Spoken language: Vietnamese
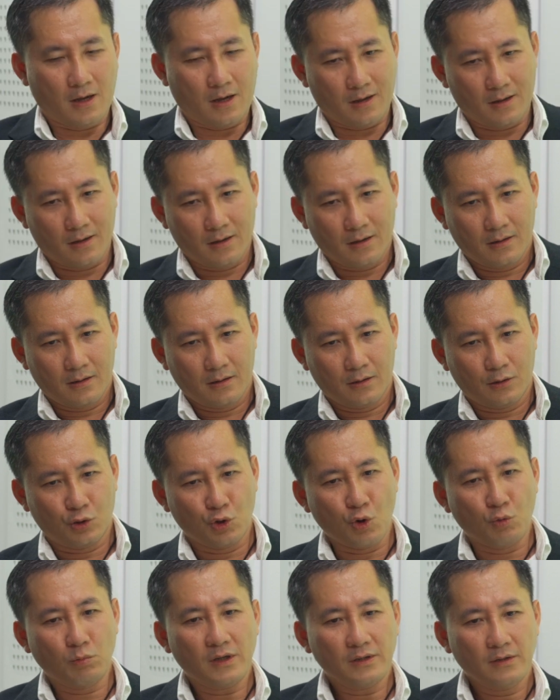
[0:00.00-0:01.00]
À,
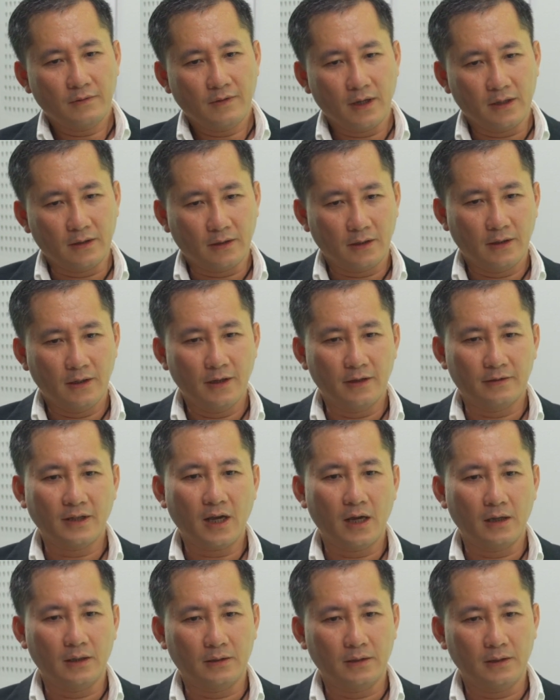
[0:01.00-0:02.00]
đúng là như vậy thì hiện
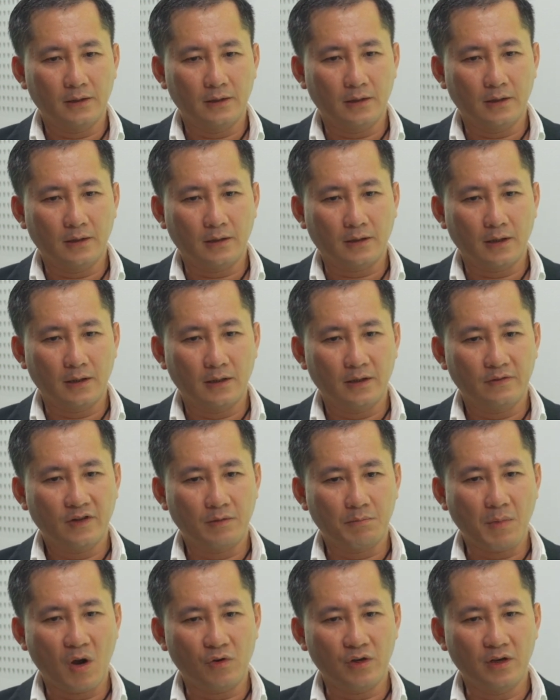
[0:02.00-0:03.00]
tại thì ở cái lĩnh
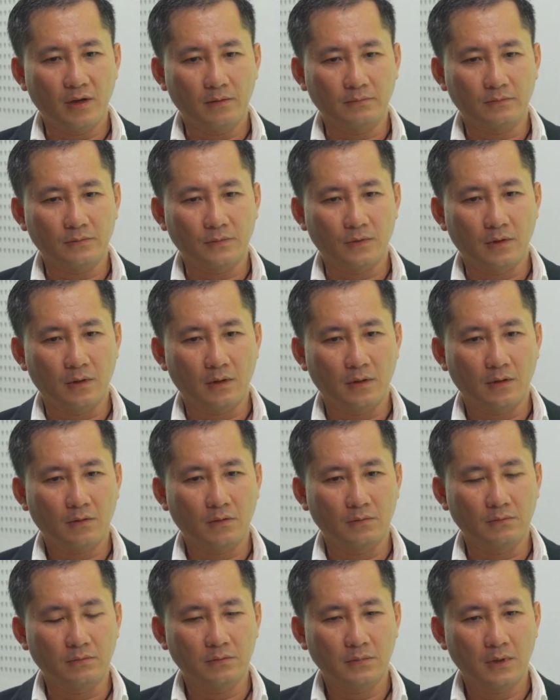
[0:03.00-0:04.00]
vực bảo hiểm nó
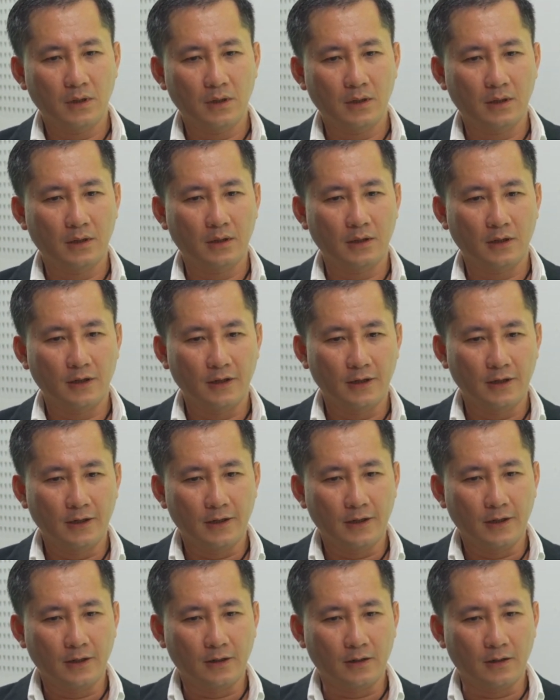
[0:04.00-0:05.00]
cũng à,
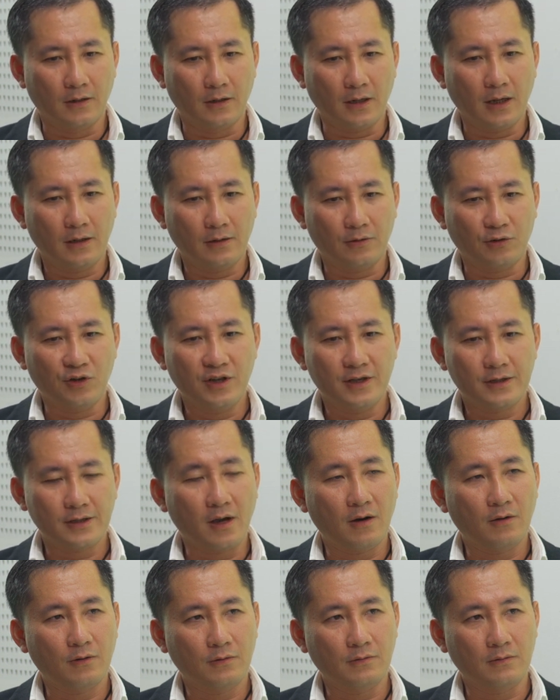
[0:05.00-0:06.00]
có lẽ là nó đi
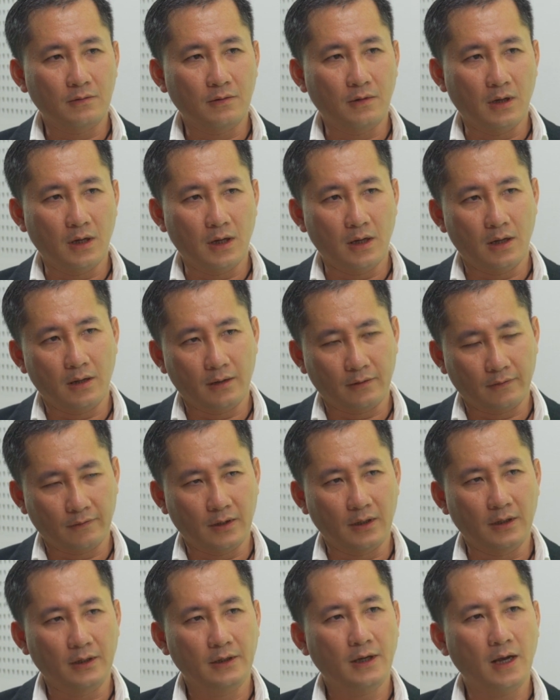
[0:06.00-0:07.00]
sau à,
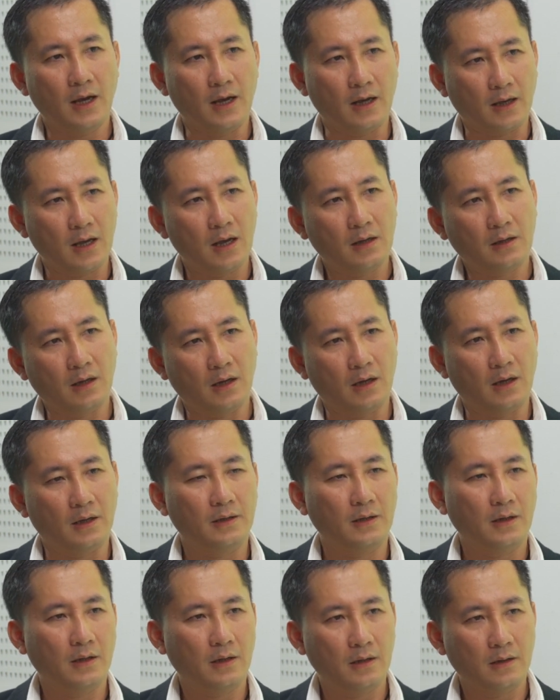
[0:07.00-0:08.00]
với cả các
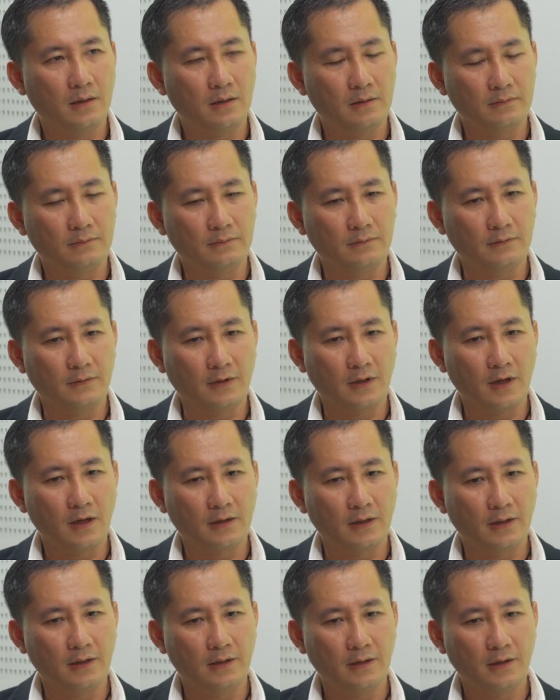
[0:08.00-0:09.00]
cái à, các
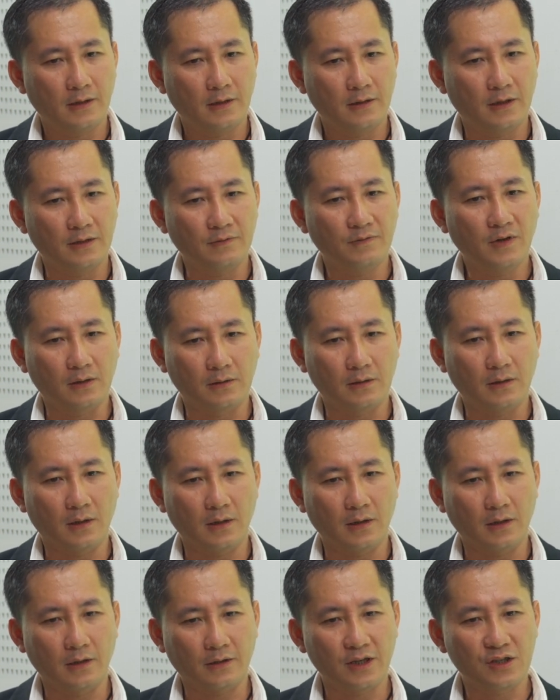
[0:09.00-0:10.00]
cái lĩnh vực
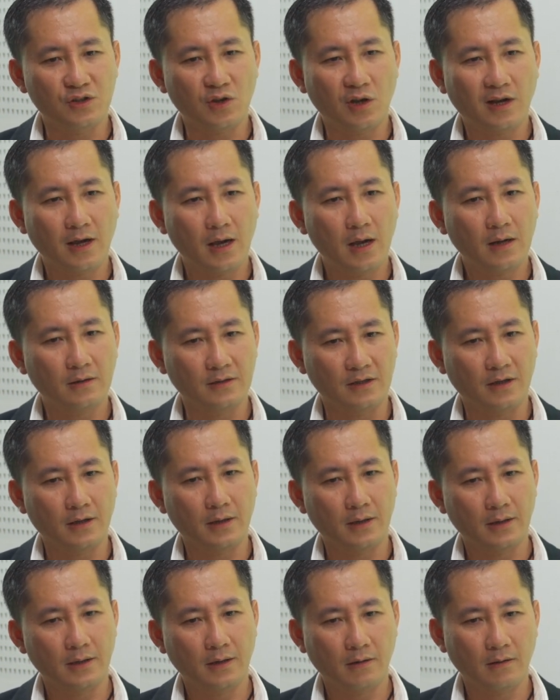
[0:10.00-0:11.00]
à, kinh doanh khác có những
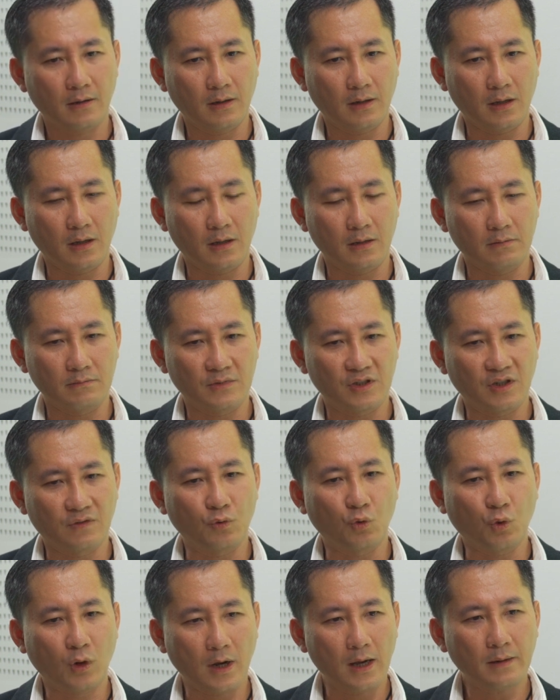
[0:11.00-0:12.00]
cái gọi là dịch
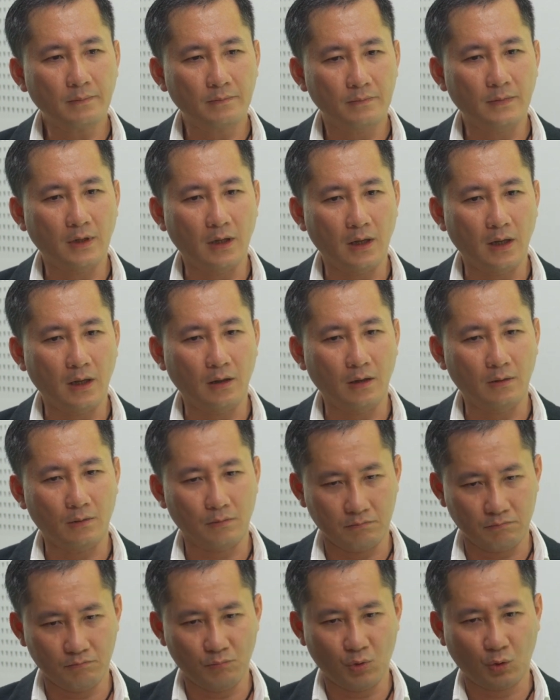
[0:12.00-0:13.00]
vụ khác à,
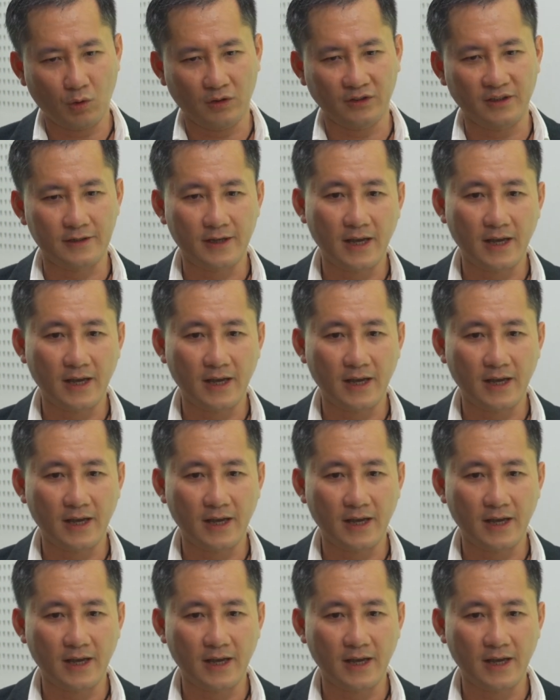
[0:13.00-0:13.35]
một khoảng thời